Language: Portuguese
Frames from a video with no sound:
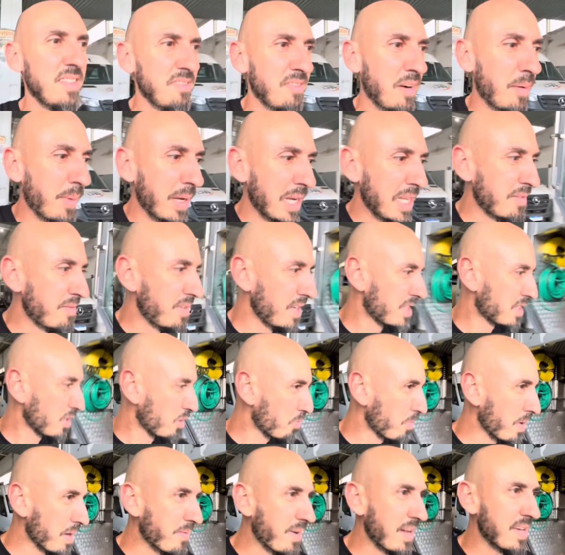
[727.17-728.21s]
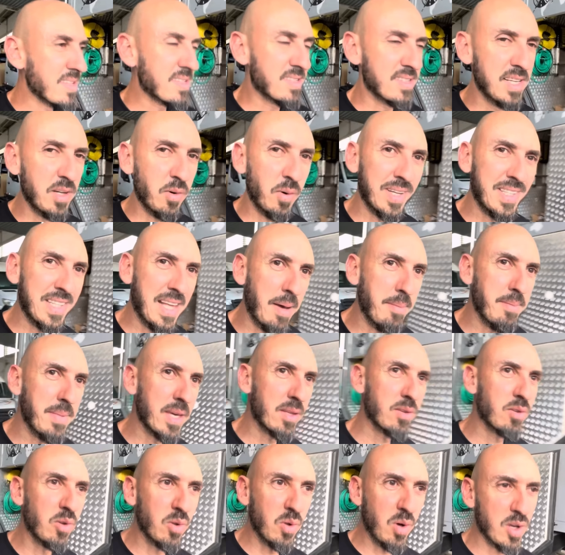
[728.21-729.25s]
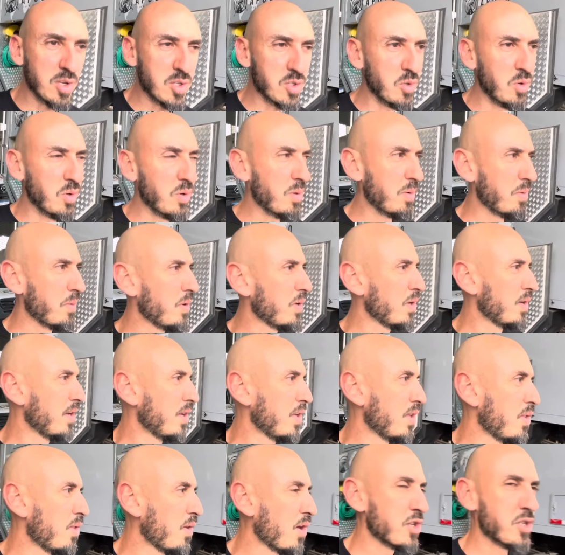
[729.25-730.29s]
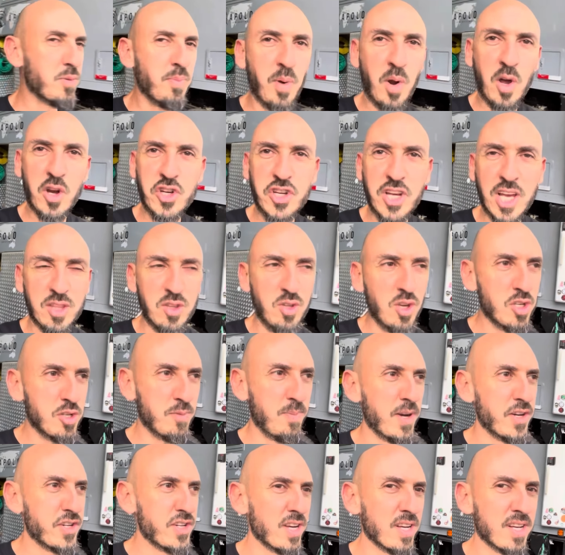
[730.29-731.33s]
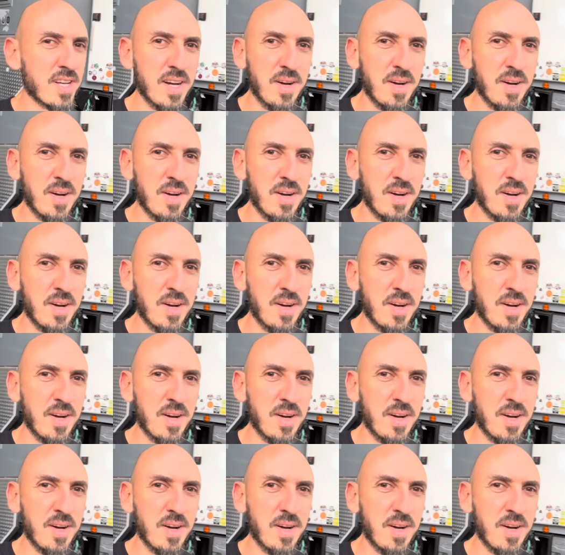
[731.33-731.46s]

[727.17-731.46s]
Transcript: Vamos ali ver então como é vai ser o andamento do nosso, nosso projeto, nosso Pachecão.